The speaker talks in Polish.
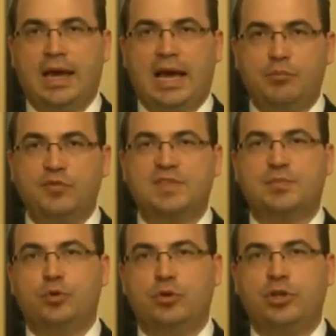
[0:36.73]
aby
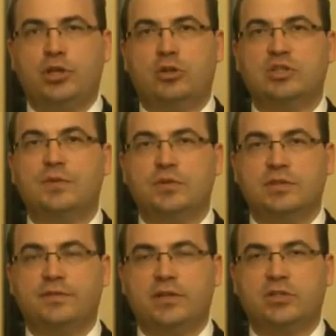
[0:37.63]
wspólnie
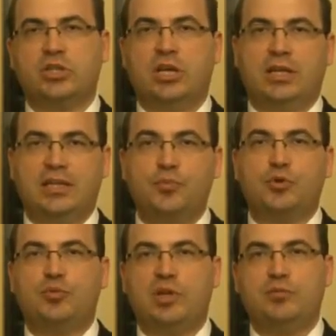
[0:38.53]
rozwiązywać te
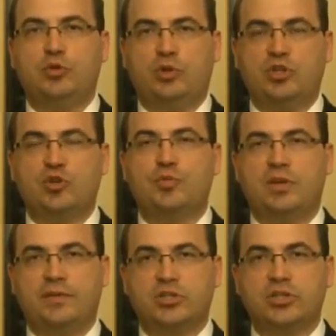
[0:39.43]
problemy, które są
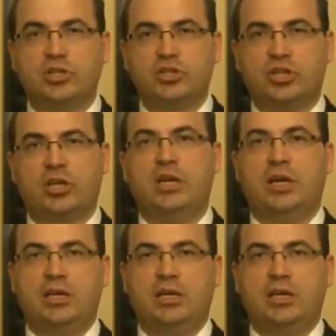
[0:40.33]
najważniejsze